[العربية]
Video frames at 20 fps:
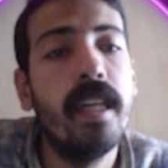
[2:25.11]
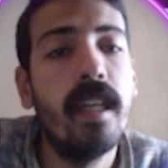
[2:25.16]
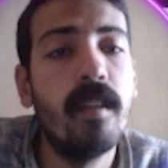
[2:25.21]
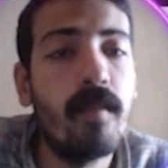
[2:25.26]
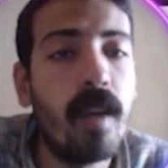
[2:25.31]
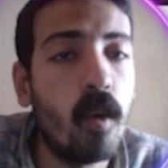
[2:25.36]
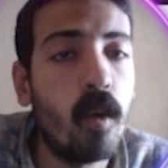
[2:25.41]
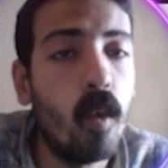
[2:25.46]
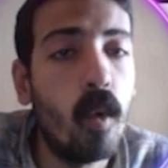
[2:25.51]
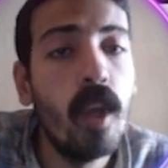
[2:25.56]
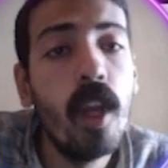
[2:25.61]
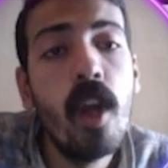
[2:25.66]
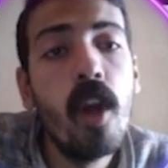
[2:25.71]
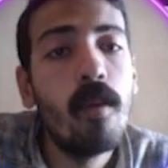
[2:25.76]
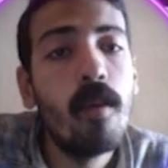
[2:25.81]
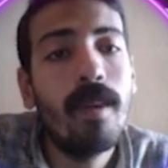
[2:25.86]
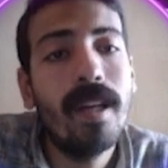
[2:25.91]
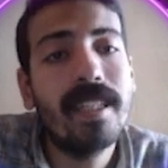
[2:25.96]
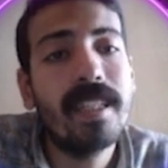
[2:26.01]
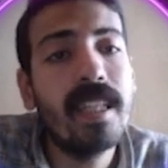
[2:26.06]
للمفعول
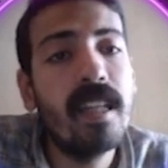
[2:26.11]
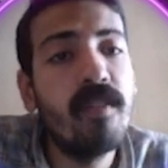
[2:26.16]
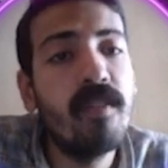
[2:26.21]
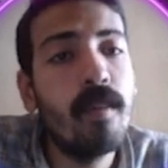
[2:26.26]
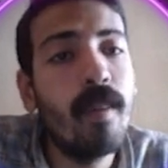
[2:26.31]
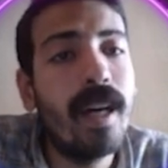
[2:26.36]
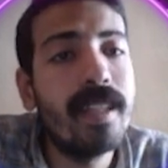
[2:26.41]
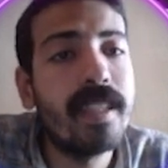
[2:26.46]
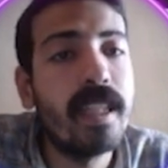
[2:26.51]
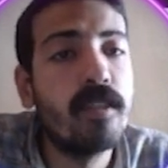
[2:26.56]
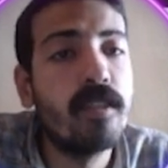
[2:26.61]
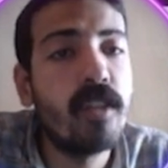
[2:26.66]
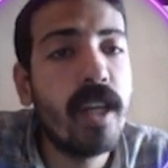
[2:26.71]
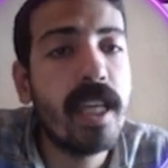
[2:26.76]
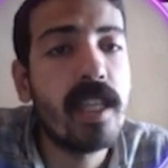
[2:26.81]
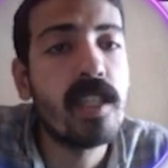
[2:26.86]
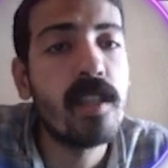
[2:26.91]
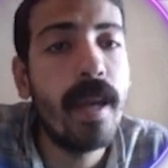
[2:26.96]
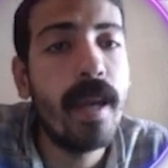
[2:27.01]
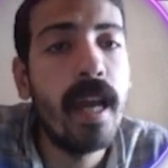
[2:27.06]
بعد كده في بعض
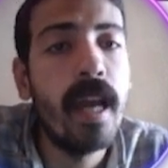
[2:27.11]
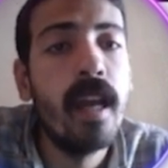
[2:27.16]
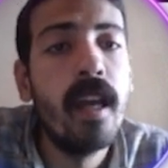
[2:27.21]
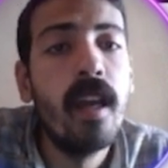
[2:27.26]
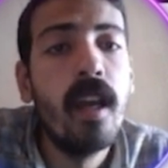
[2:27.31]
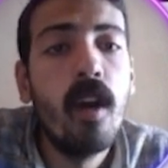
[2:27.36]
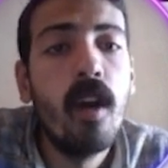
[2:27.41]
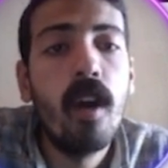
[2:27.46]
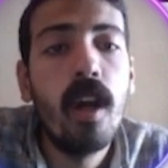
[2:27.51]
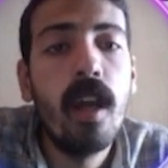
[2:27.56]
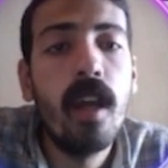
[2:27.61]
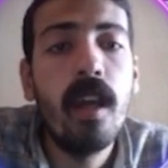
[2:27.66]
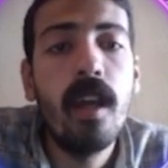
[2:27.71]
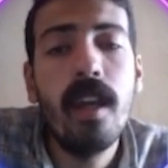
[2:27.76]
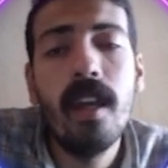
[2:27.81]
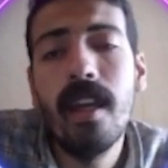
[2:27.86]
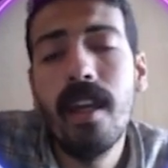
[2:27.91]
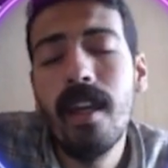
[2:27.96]
التريكس بقى آه،